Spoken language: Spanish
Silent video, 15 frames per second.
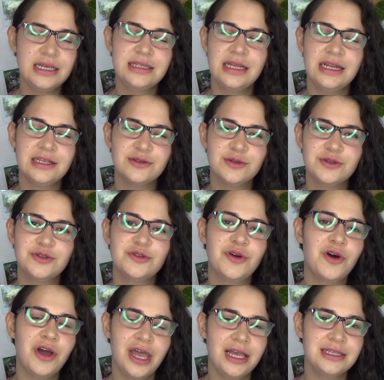Y si les
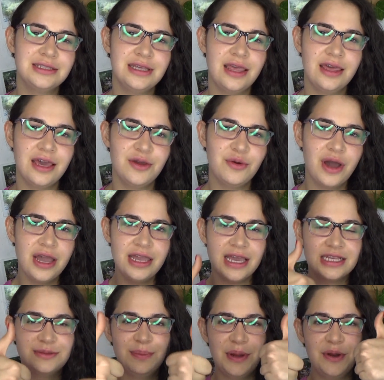gustó este DIY,
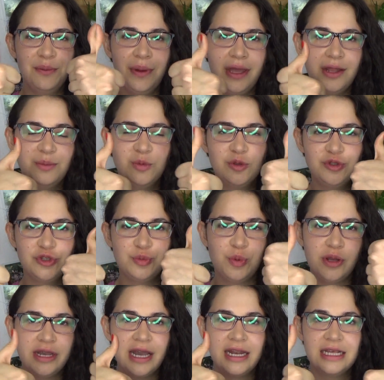espero me den muchos
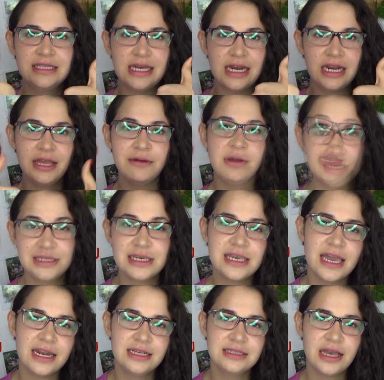pulgares arriba. Y si
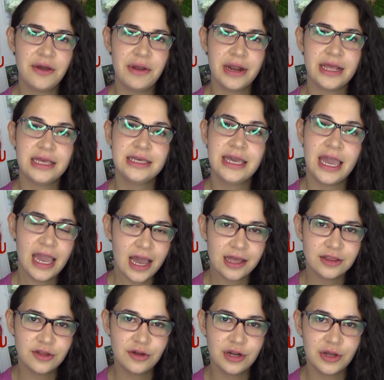quieren saber en qué
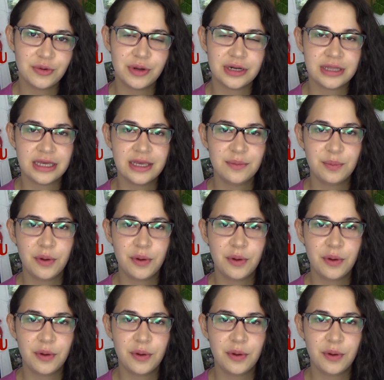ando, recuerden que